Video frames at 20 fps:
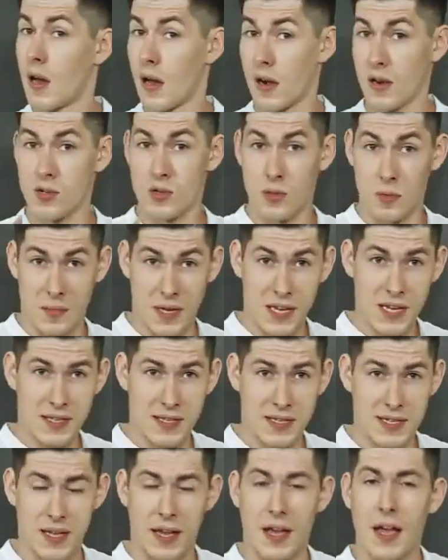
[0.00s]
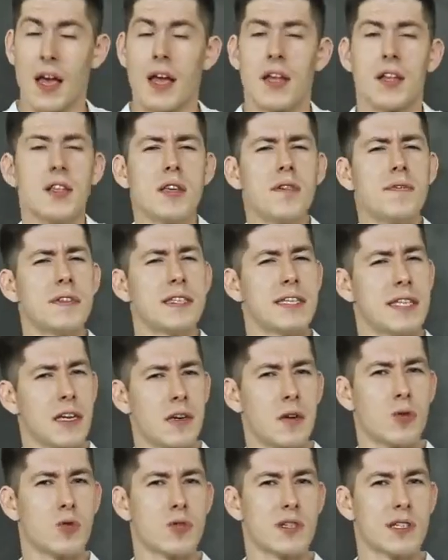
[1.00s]
Разумеется, не
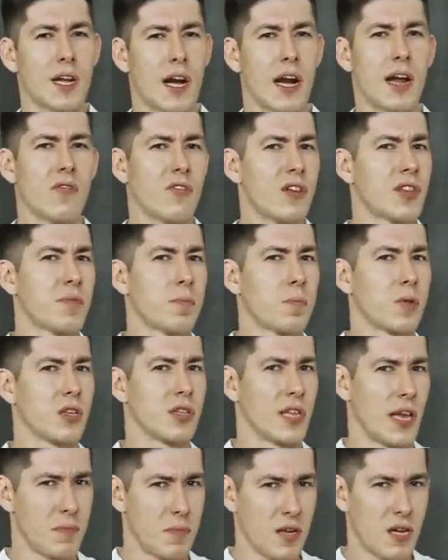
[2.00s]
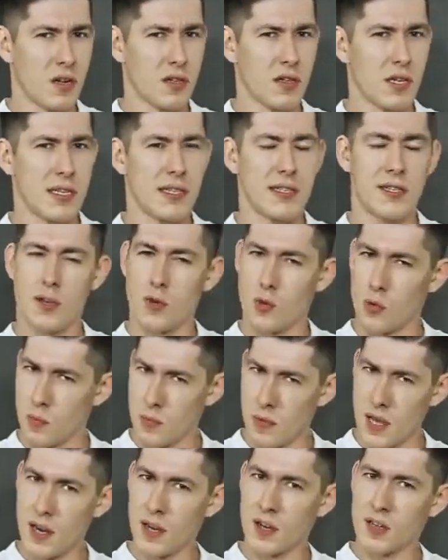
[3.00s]
всех устраивает планомерность и
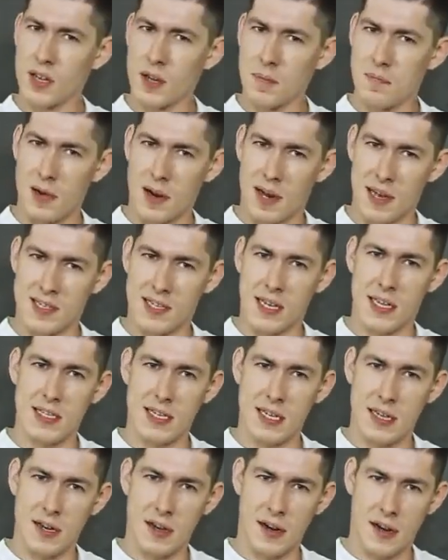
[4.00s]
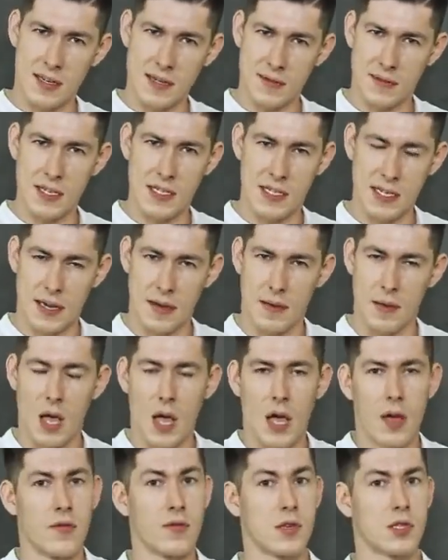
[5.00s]
умеренные показатели развития.
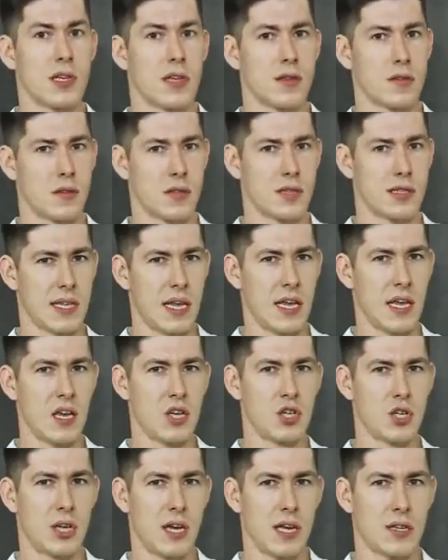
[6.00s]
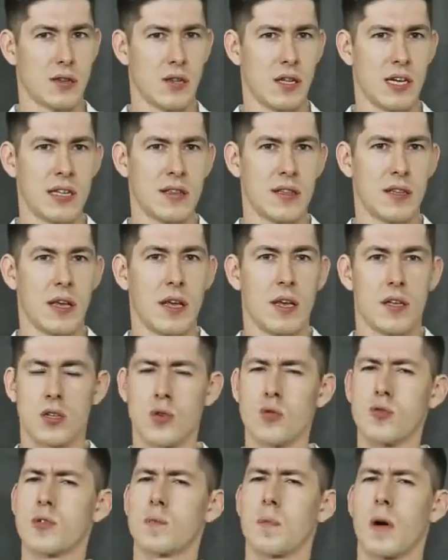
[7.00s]
Ведь настоящий атлант
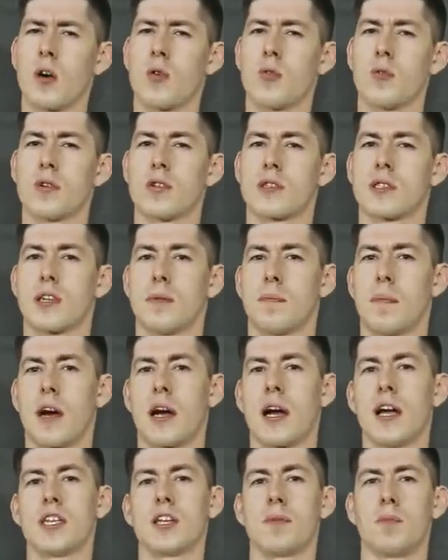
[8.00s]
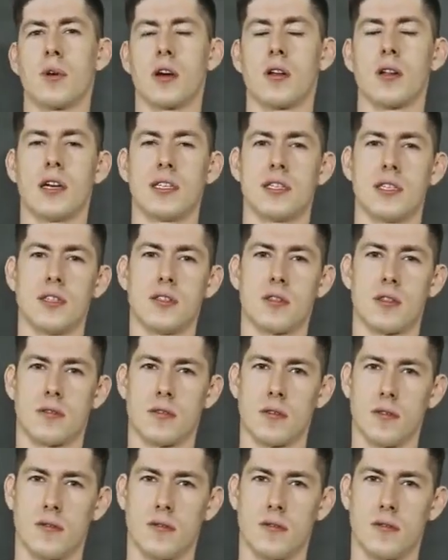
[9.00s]
не успокоится, пока не поглотит